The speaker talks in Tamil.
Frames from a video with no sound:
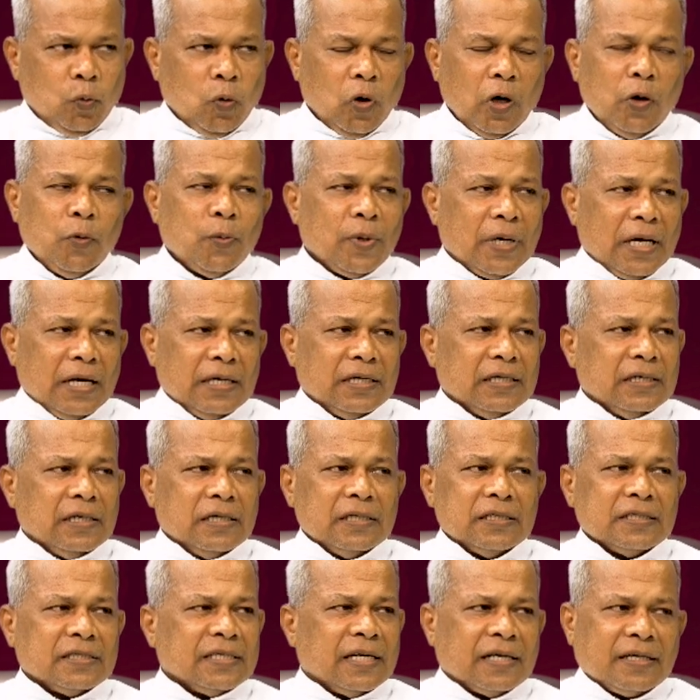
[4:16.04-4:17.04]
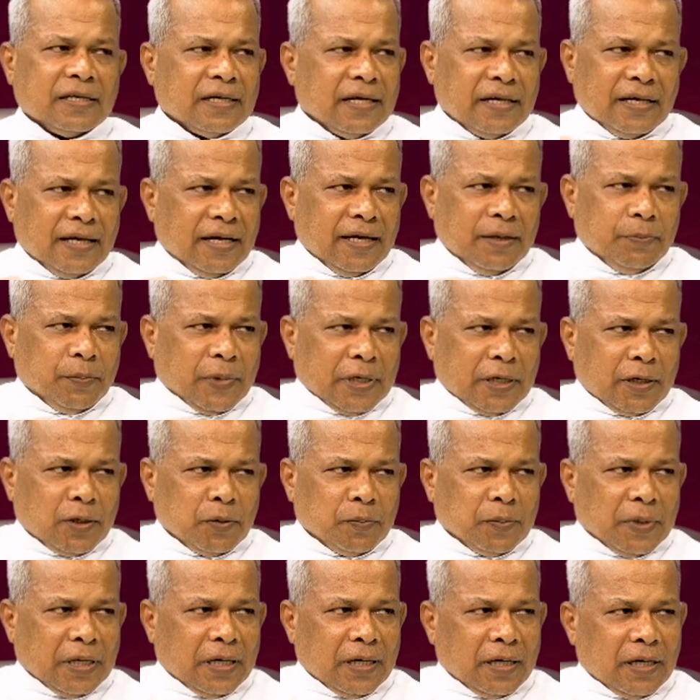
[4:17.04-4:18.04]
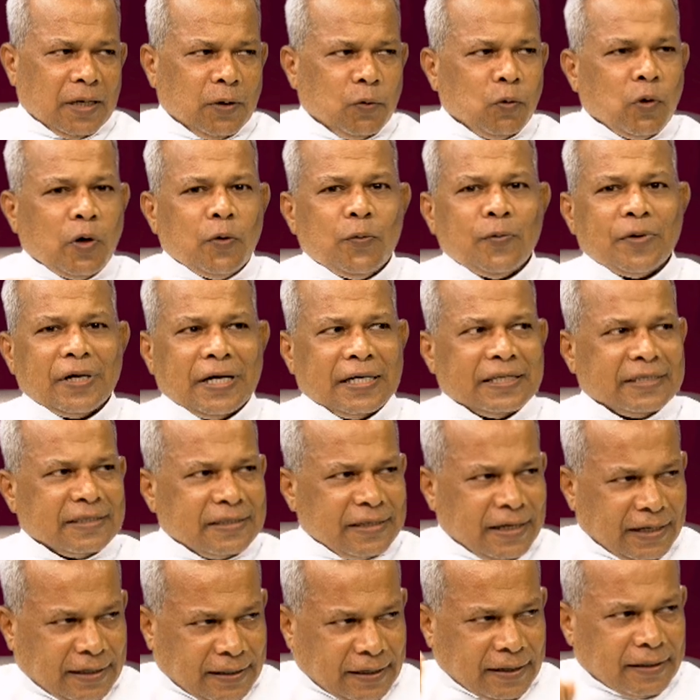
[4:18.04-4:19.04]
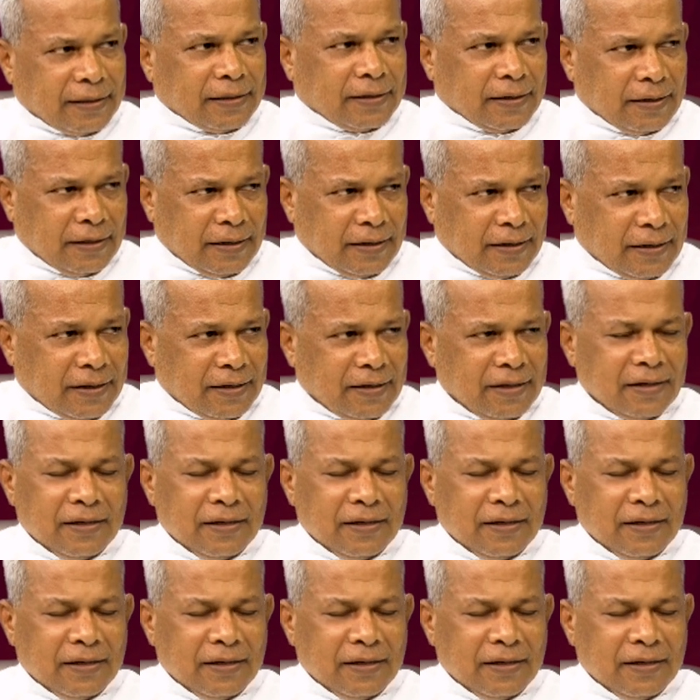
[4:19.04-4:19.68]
ஓய்வு நாள் சட்டையை மட்டுமல்ல ஓய்வு நாள் சட்டத்தையே